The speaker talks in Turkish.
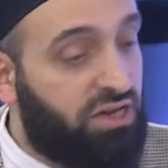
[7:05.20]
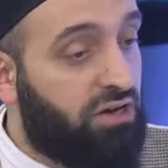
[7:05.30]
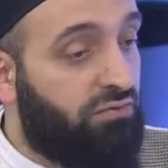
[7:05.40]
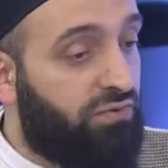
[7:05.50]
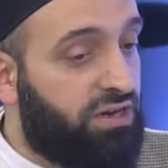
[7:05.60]

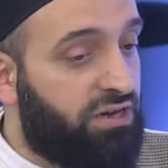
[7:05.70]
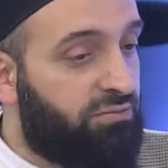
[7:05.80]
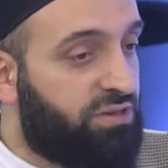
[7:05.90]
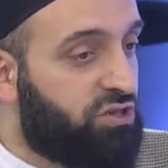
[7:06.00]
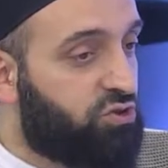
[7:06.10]
ve
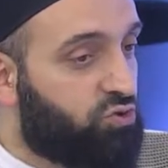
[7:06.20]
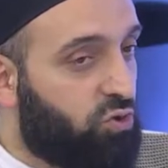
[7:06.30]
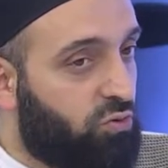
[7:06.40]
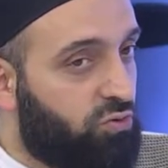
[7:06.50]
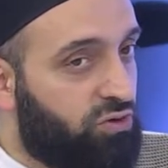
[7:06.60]
bir de çok
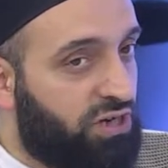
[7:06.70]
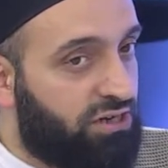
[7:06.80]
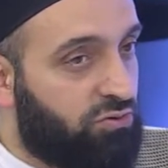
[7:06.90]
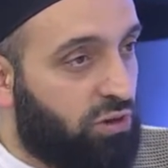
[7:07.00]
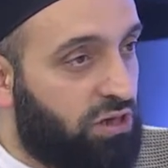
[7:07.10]

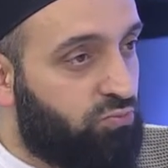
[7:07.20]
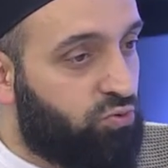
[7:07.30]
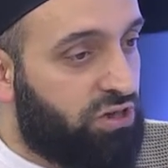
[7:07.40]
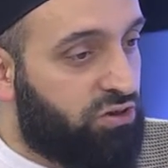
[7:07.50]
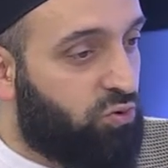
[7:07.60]
yaygın olan
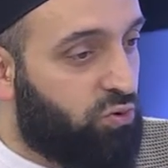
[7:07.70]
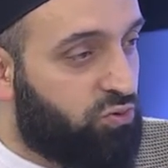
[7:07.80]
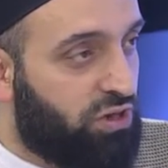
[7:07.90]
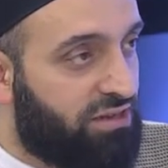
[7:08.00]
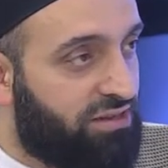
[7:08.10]
bu
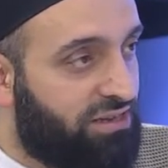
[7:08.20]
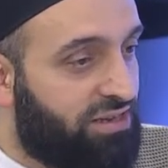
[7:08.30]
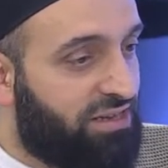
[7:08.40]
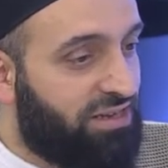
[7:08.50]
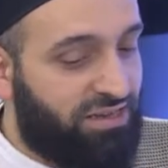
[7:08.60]
dedikodudan,
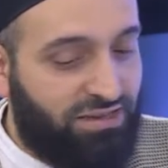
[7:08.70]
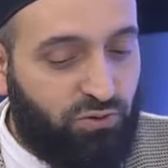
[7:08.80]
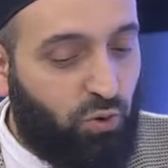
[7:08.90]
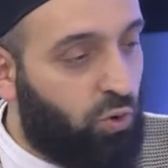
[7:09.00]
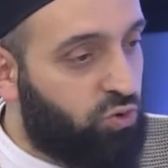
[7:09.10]
ee,
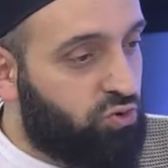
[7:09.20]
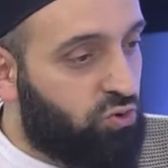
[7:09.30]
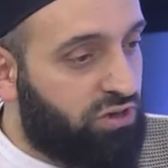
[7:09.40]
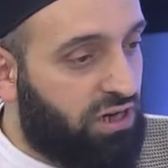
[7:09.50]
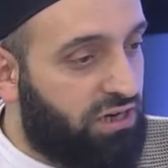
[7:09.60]

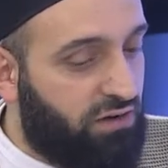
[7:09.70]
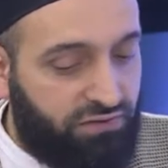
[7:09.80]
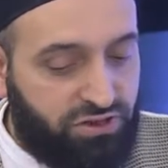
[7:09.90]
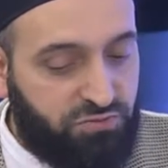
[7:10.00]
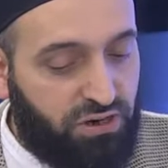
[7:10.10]
kovuculuktan, laf
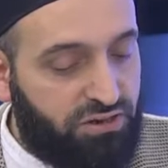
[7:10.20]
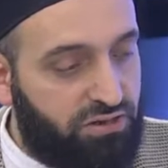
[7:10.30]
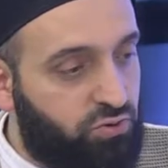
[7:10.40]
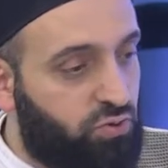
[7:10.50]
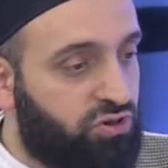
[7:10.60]
taşımaktan,
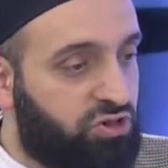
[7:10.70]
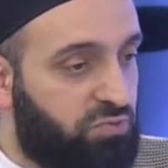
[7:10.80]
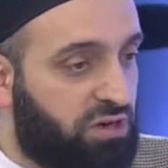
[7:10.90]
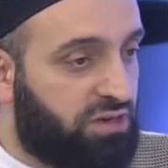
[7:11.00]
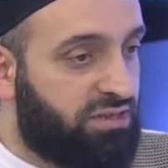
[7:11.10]
söz
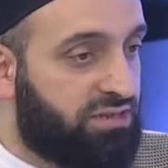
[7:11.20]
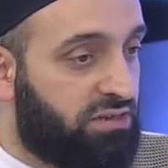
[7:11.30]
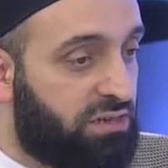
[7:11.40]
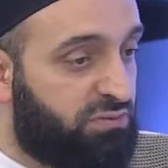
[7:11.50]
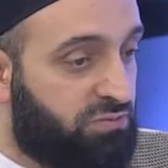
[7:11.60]
taşımaktan,
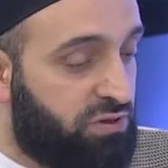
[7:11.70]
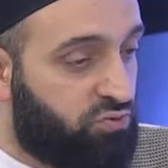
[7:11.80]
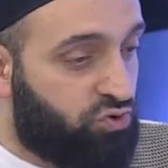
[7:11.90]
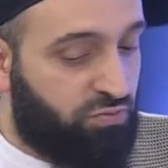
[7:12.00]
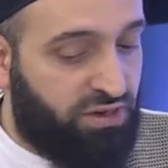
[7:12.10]
insanları birbirine
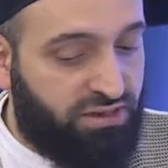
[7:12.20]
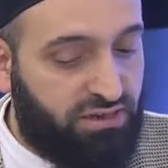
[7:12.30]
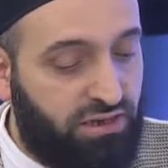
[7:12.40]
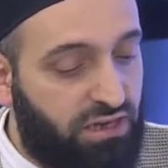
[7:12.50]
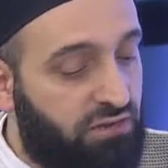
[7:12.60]

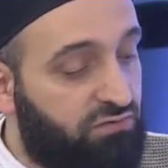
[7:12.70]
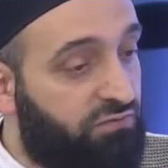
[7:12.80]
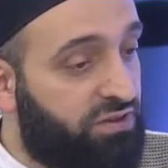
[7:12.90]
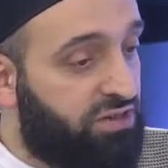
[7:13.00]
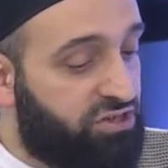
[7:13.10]
düşürmekten ve
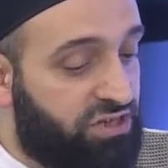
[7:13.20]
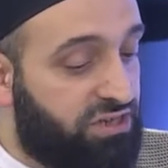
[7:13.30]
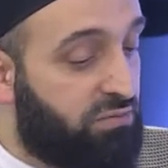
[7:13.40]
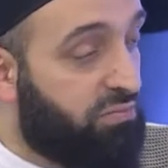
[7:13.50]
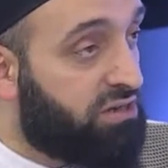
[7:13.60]
fitnecilik
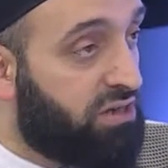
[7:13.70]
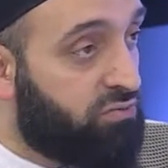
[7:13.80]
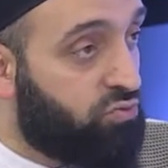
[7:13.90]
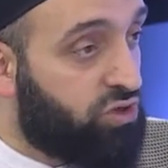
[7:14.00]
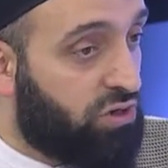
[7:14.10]
yapmaktan
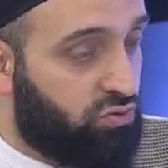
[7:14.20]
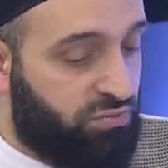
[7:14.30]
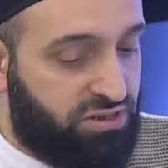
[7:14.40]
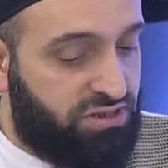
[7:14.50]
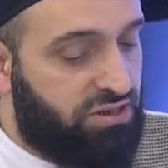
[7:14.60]
uzak
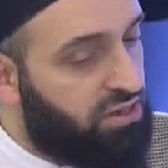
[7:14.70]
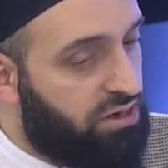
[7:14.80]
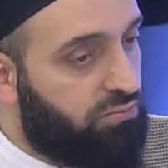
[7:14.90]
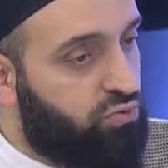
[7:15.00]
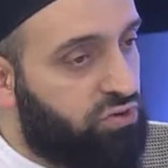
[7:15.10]
durması.
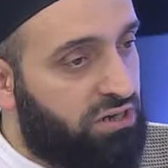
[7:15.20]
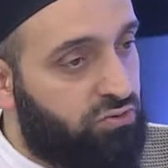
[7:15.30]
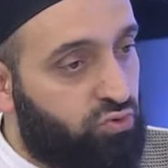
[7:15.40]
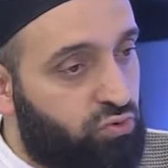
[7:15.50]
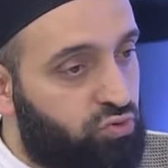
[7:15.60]
Bunlar
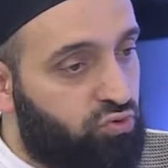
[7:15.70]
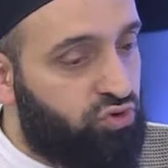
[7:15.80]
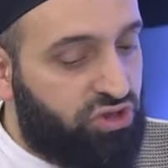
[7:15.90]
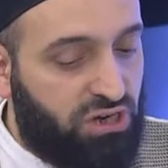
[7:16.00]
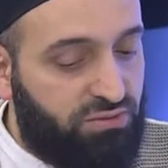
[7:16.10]
günümüzün,
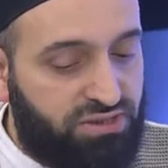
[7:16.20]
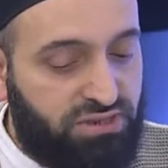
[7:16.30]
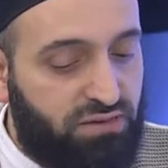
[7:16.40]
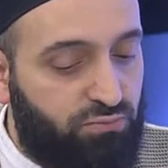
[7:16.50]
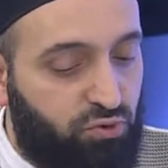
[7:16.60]
çağımızın
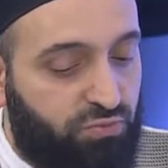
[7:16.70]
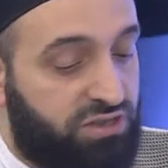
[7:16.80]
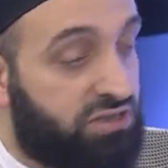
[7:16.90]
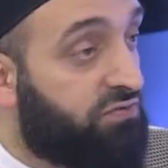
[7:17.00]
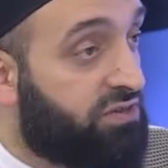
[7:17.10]
en büyük
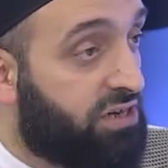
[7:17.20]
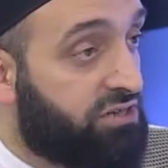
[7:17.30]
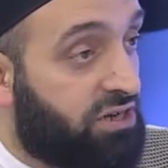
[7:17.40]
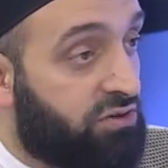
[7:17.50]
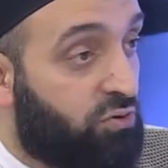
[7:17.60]
bence
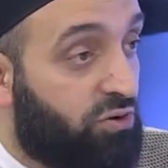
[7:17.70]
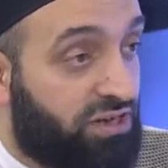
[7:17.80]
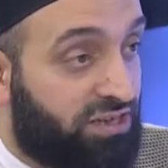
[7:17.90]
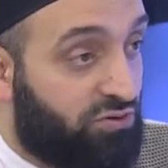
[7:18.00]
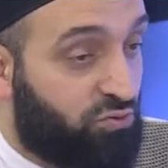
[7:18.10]
fedakarlık
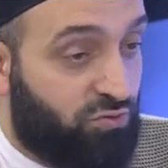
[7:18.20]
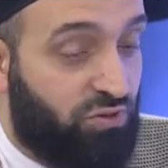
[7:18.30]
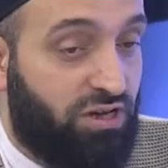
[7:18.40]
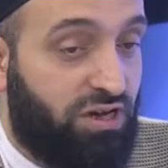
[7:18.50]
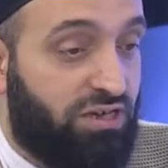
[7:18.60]
örnekleri diyorum.
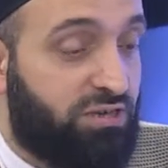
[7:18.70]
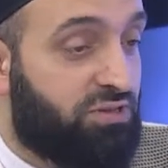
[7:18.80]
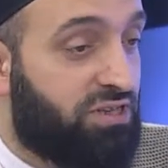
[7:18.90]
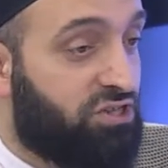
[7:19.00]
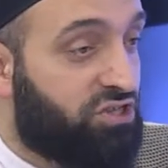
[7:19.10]

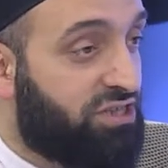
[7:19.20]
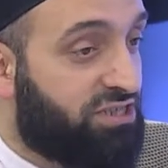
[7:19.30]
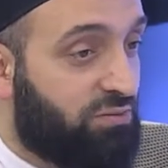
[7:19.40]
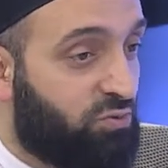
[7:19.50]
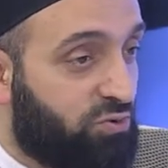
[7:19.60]
Kimseden şey
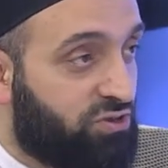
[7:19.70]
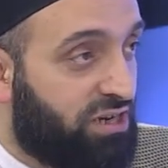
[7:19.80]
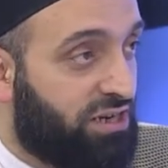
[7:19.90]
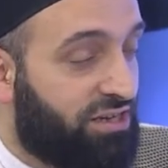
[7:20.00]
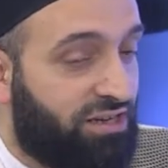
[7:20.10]
istemiyoruz
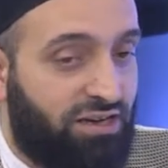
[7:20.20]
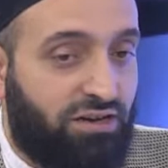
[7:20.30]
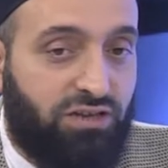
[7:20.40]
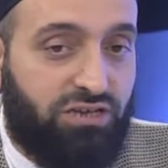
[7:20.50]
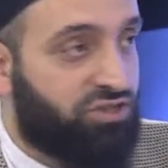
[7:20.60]
yani hani
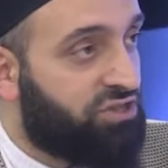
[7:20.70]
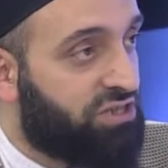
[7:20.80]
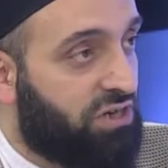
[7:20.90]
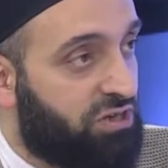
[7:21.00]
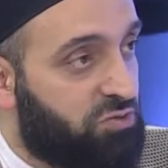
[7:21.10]
daha çıkın
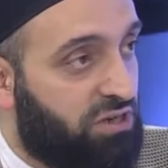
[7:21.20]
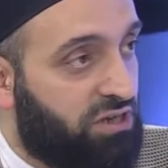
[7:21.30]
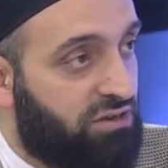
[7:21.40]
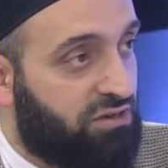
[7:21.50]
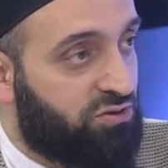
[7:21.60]
savaş
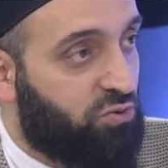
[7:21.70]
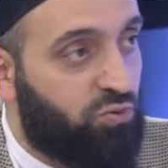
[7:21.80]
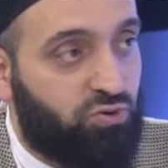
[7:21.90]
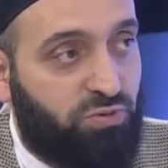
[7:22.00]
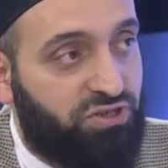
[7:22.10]
meydanlarınızı,
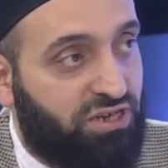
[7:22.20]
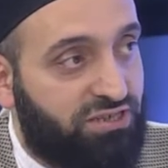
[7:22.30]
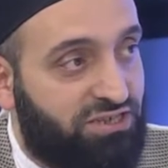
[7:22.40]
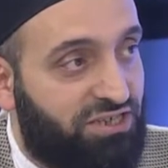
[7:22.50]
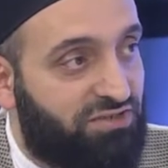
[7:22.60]
kolunuzu,
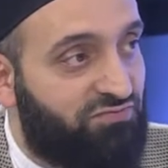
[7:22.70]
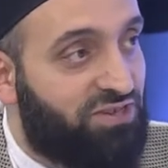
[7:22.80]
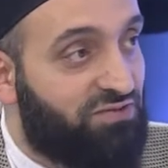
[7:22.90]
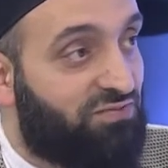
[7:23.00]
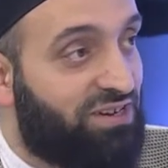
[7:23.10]
bacağınızı kesin,
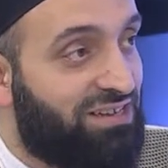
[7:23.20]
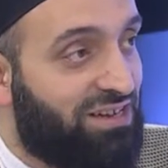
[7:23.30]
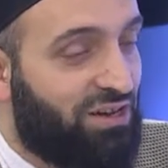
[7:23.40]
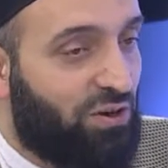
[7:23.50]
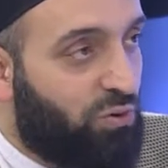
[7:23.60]
verin filan.
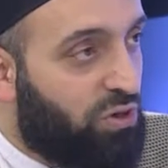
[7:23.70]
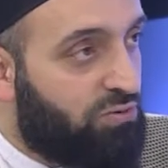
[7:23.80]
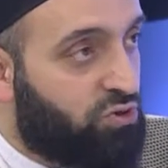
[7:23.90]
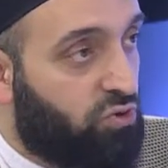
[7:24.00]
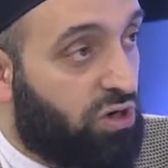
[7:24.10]
Öyle bir
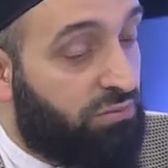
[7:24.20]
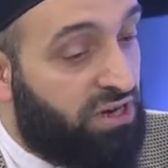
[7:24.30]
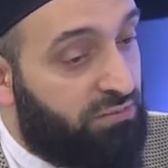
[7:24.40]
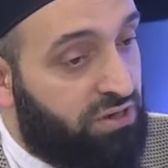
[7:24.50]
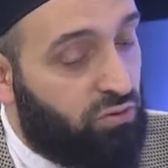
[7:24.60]
şey yok ama
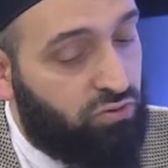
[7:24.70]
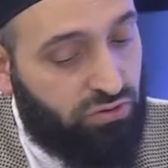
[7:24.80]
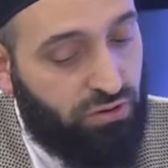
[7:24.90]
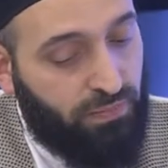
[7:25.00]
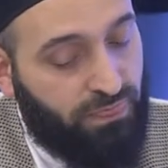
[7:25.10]
emin olun
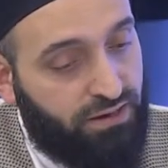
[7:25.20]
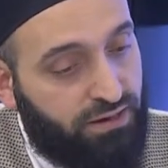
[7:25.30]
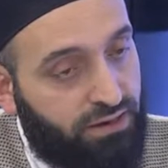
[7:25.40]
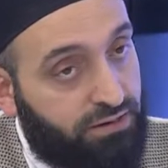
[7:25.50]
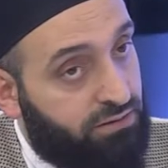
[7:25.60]

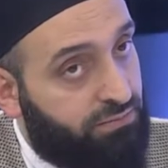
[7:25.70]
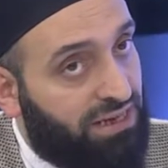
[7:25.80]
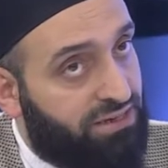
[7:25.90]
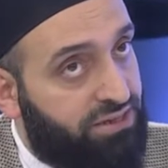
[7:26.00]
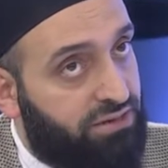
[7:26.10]
e,
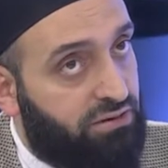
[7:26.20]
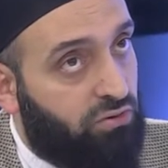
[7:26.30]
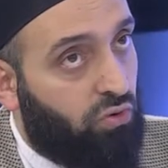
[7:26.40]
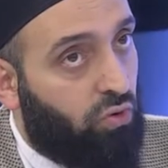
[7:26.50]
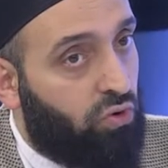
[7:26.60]
belki
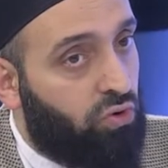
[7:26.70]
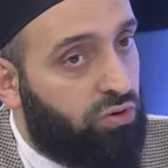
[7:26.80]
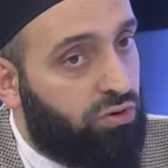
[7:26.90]
o